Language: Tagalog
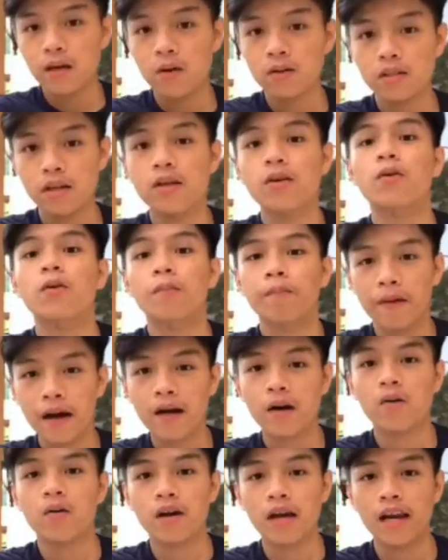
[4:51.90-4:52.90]
ko sa inyo kung
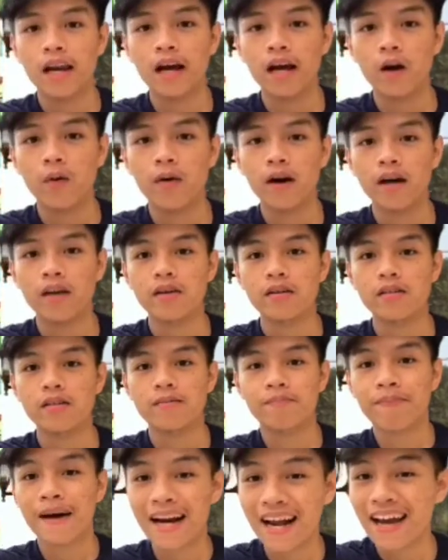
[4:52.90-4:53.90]
paano ako ginagawa yun.
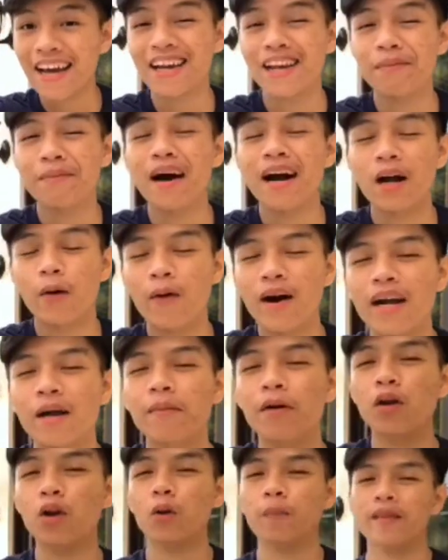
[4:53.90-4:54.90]
Para kayo rin makagawa ng
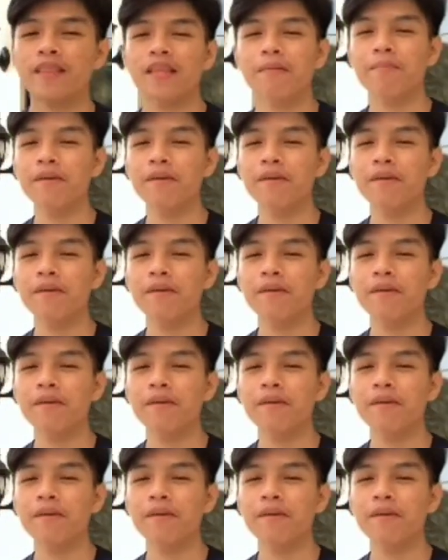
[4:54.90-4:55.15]
malulupit na